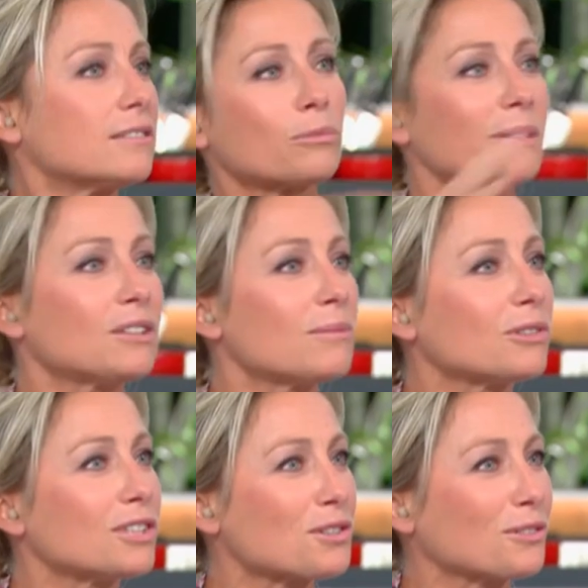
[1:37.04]
ce ne sont pas seulement
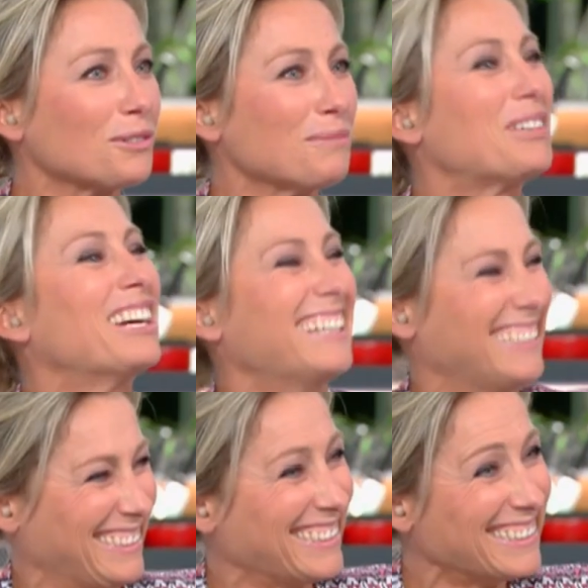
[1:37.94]
des chansons.
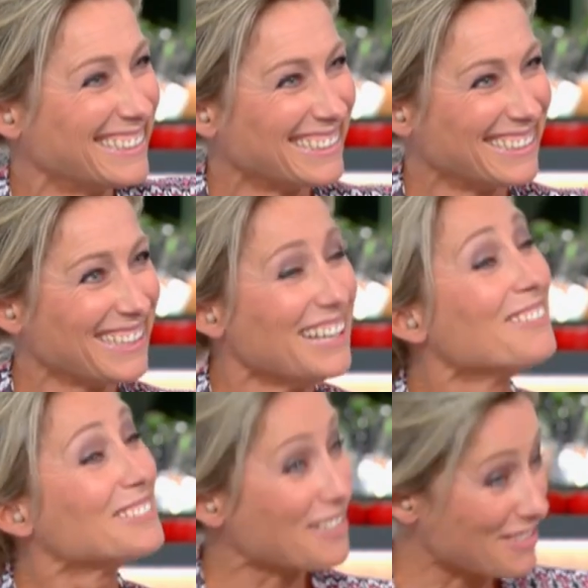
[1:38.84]
je chante mieux
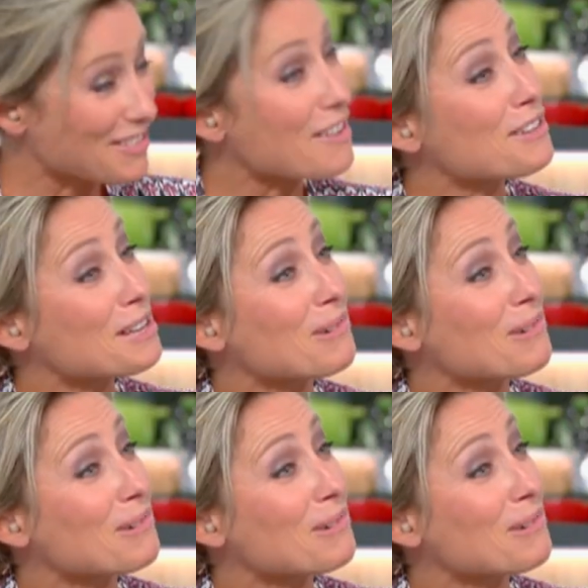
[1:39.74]
vous, avez, fait des